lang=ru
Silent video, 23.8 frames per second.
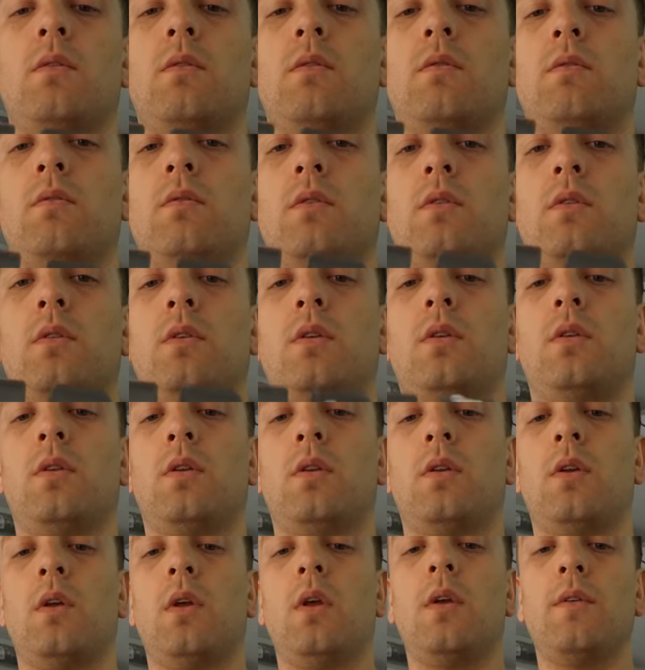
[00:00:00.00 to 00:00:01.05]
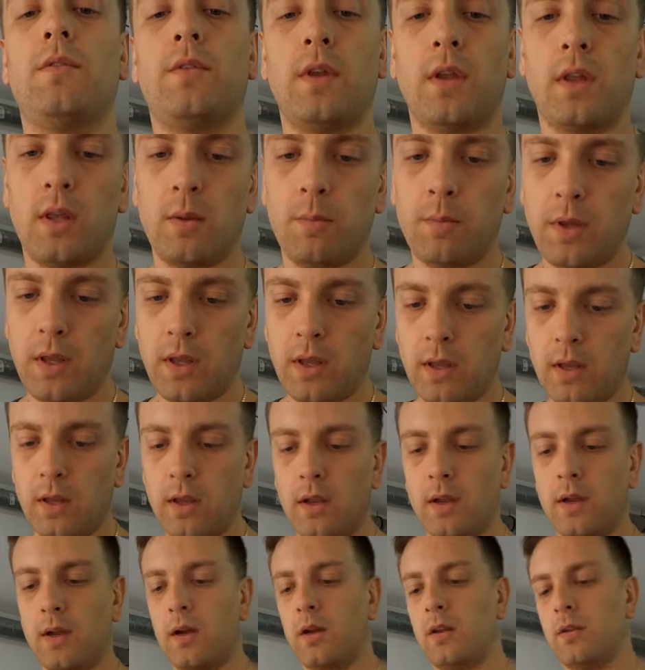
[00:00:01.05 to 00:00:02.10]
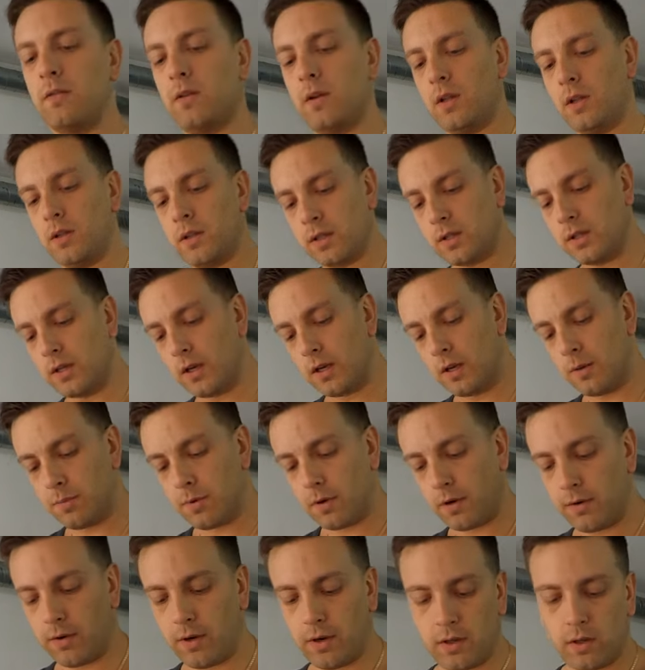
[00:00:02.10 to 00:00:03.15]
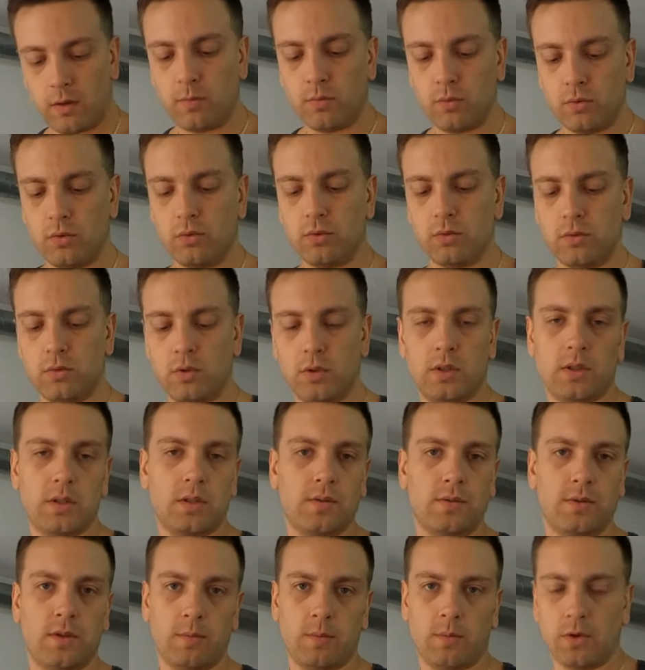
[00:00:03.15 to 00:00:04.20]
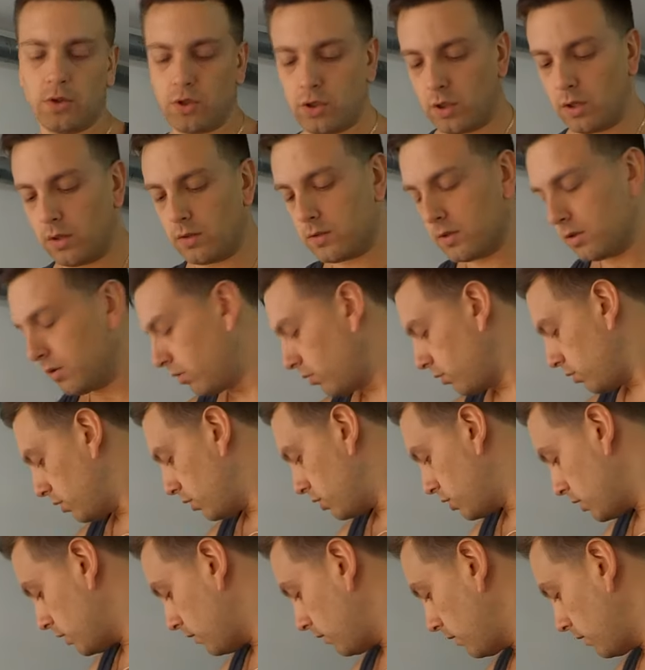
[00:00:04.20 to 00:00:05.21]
Вот. Всякие биения, коленвала и так далее проверять не буду, но это совсем, я считаю, задротничество.